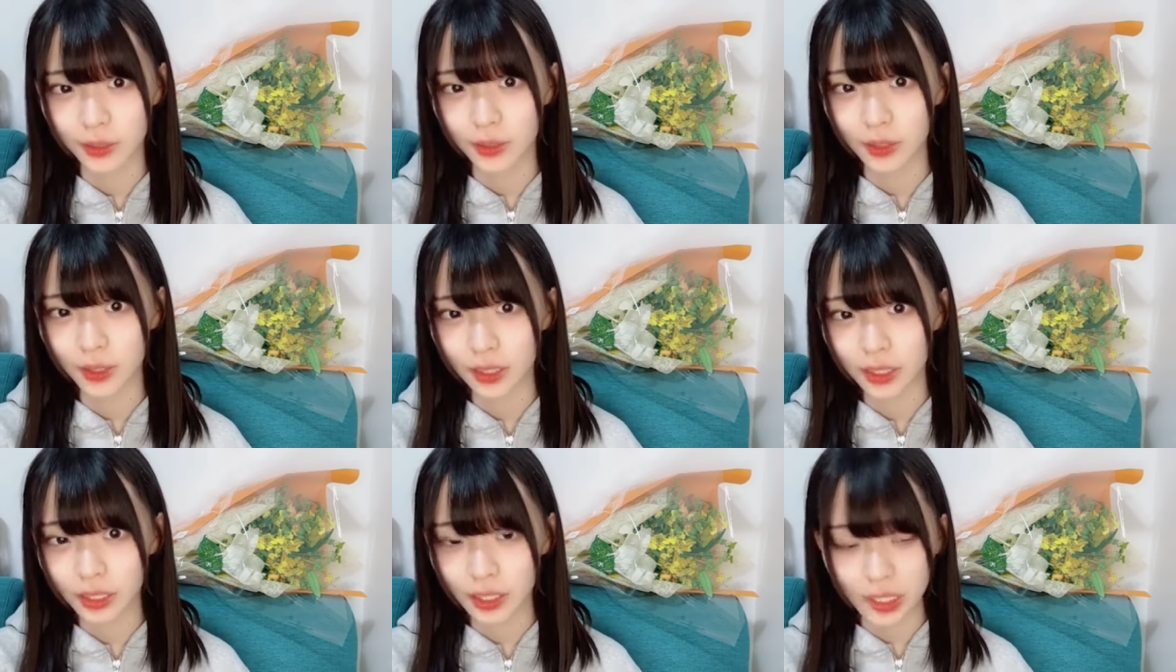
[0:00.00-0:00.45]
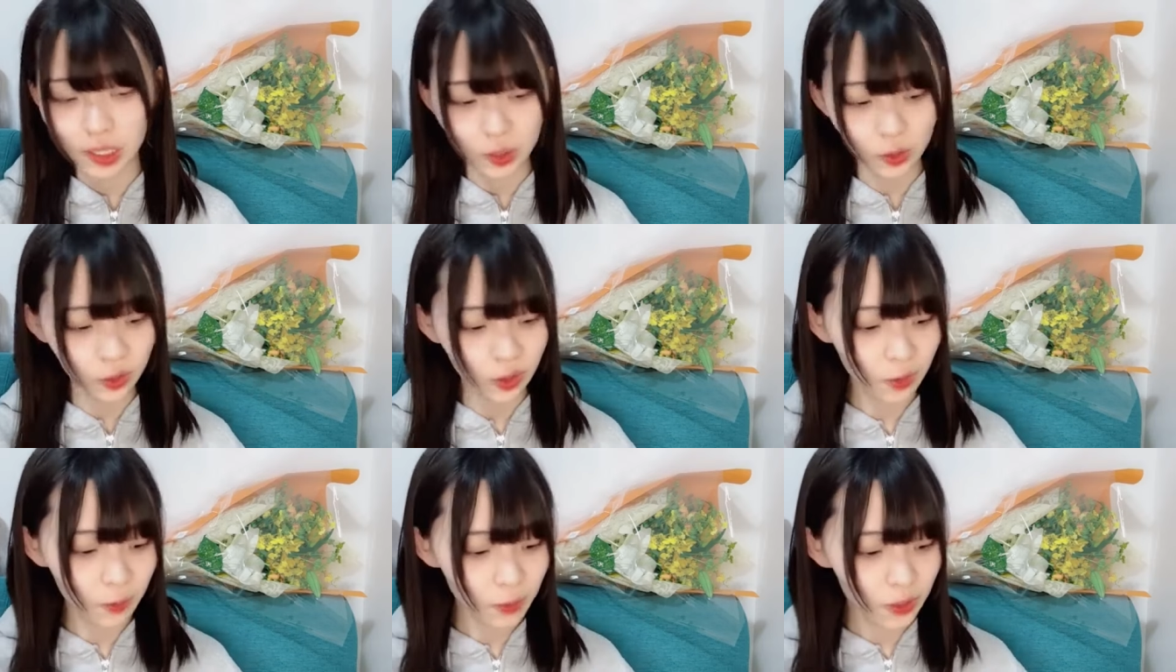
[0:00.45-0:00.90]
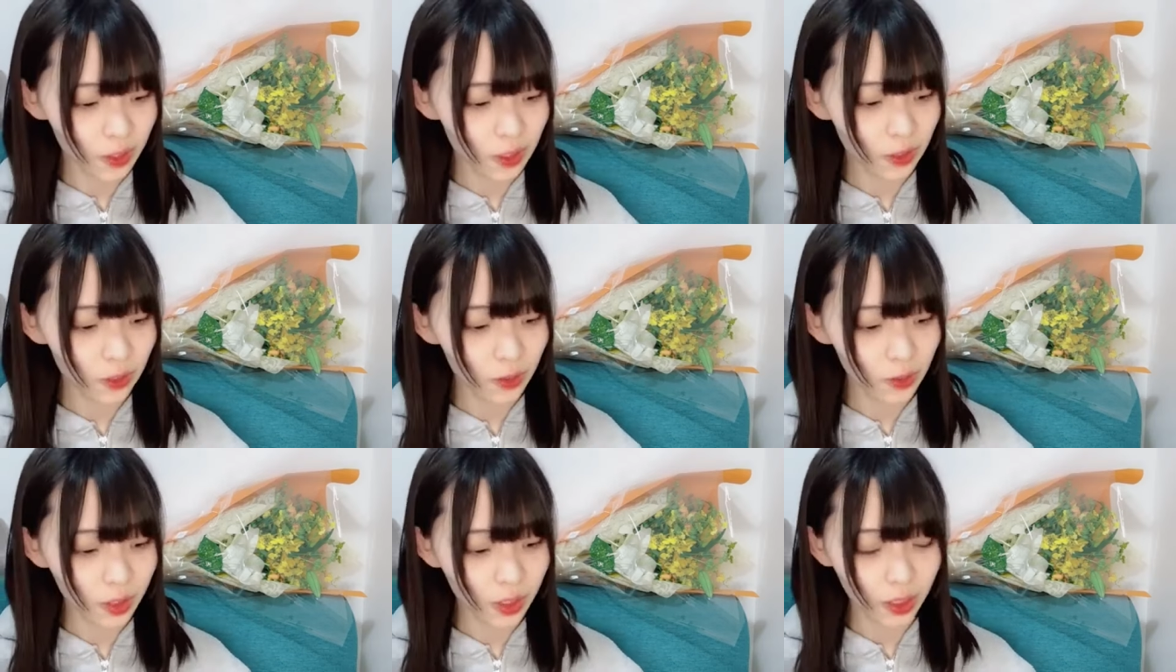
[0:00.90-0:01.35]
これからこの
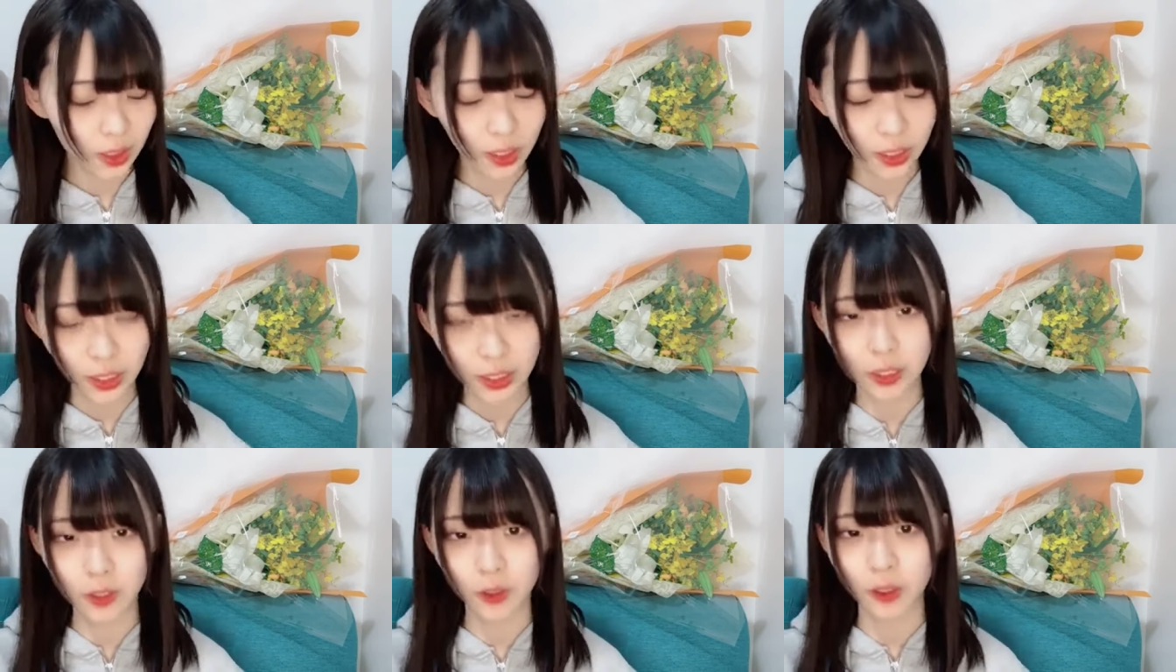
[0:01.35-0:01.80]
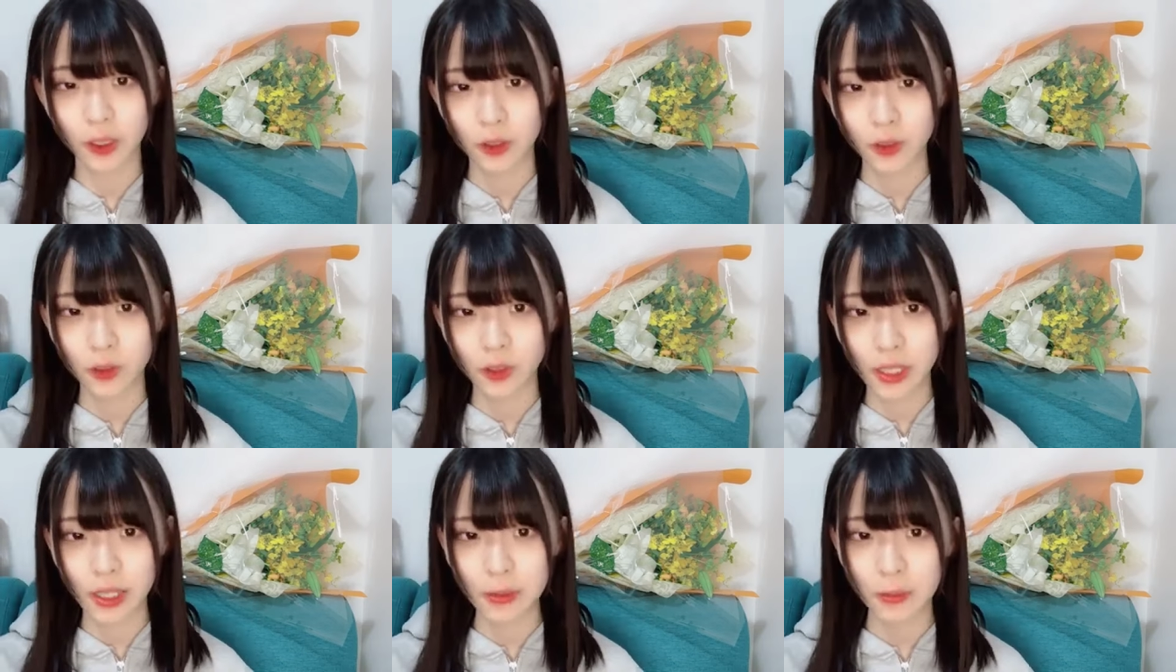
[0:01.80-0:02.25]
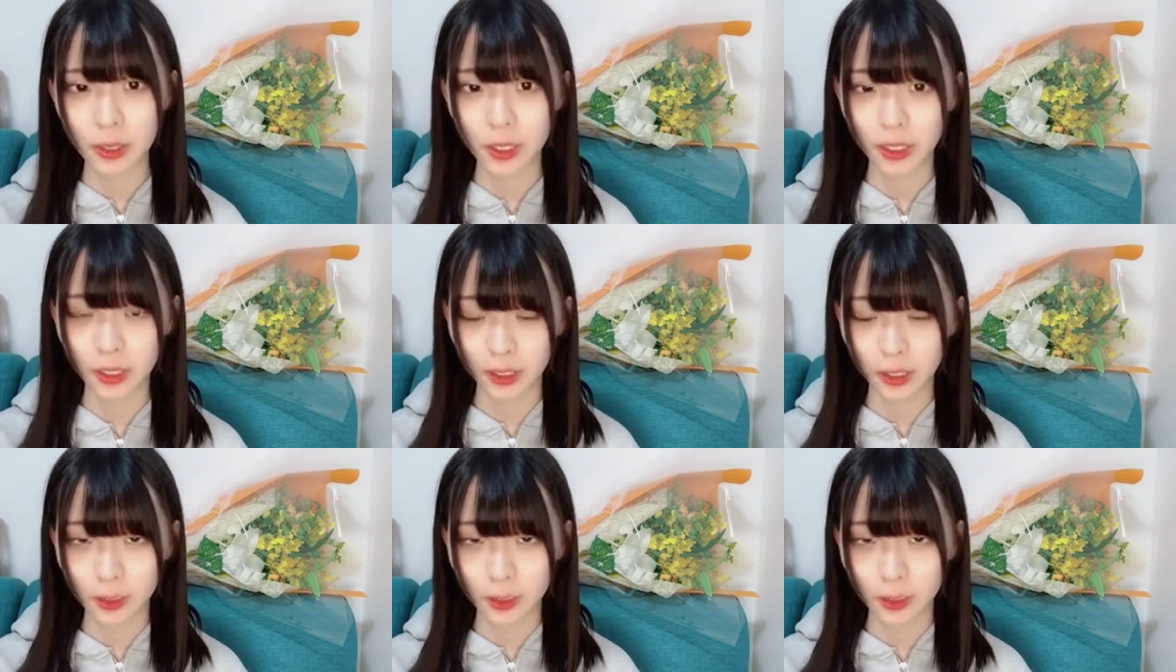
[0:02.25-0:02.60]
MC 通して仲良くなろうねみた